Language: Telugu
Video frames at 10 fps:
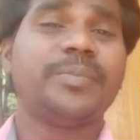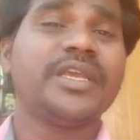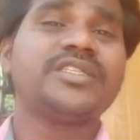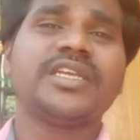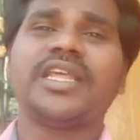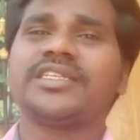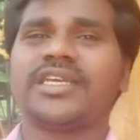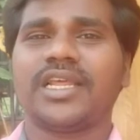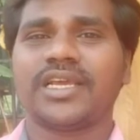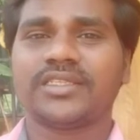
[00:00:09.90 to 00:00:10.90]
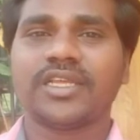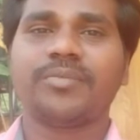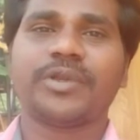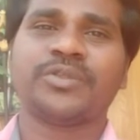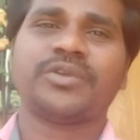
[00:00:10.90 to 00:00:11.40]
పే చేయలేక చాలా
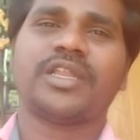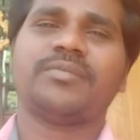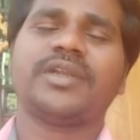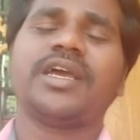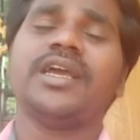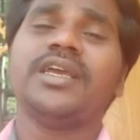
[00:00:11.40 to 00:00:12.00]
కష్టాలు పడుతుంటారు అనమాట